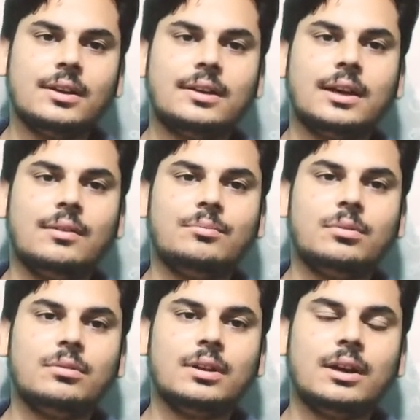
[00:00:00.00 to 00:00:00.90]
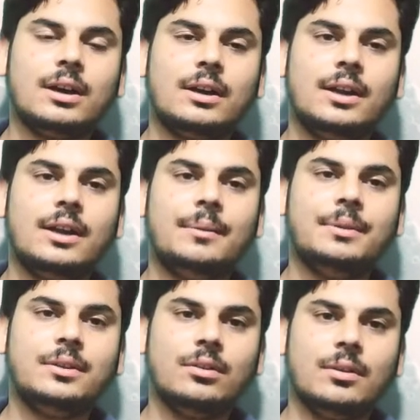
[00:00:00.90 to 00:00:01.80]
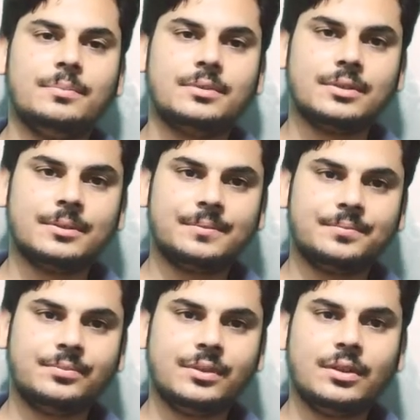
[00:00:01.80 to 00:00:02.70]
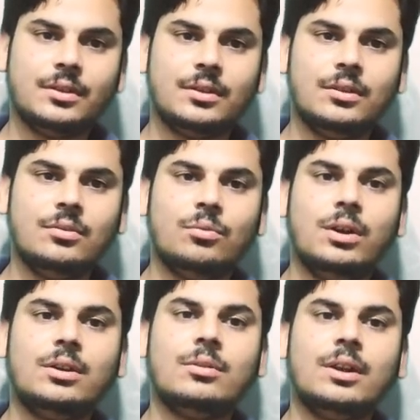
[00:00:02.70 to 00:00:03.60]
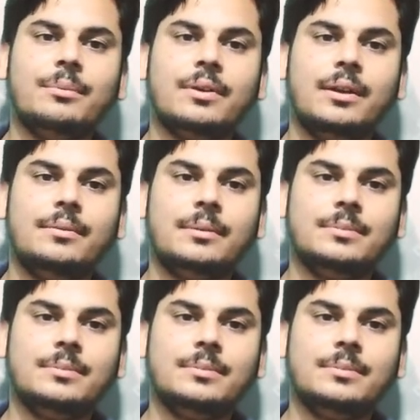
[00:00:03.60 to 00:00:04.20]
कलपोल का 100 एम ड्रॉप्स 125 ट्वेंटी फाइव